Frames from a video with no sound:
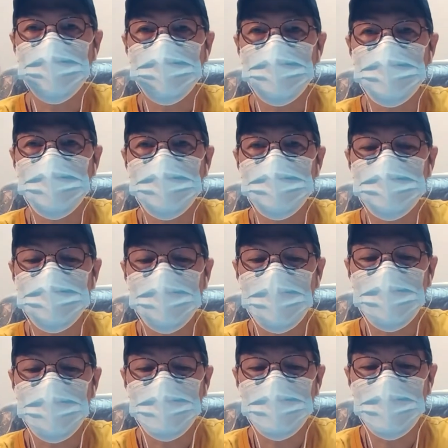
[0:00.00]
Kung
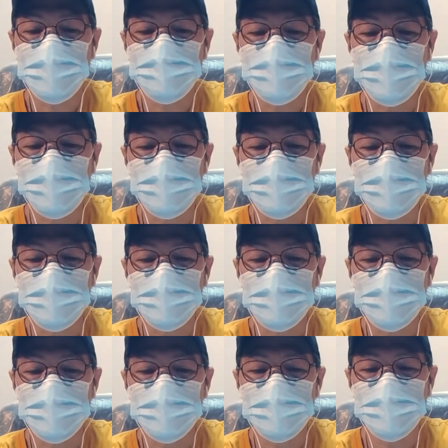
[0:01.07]
tayo nga ba,
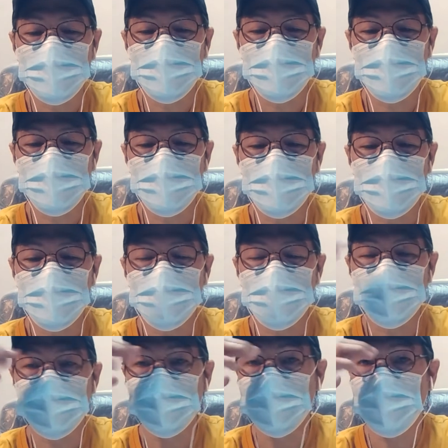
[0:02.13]
eh,
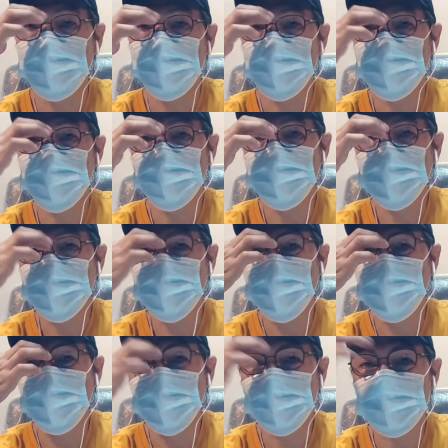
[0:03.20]
tinawag kung may
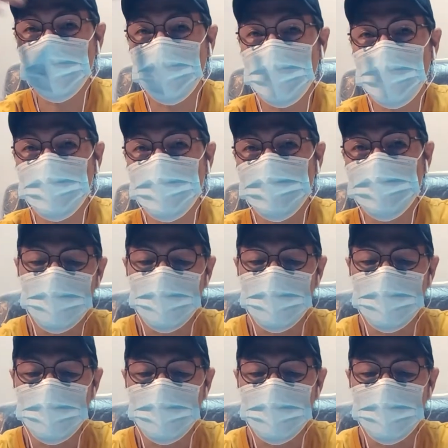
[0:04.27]
katawagan tayo.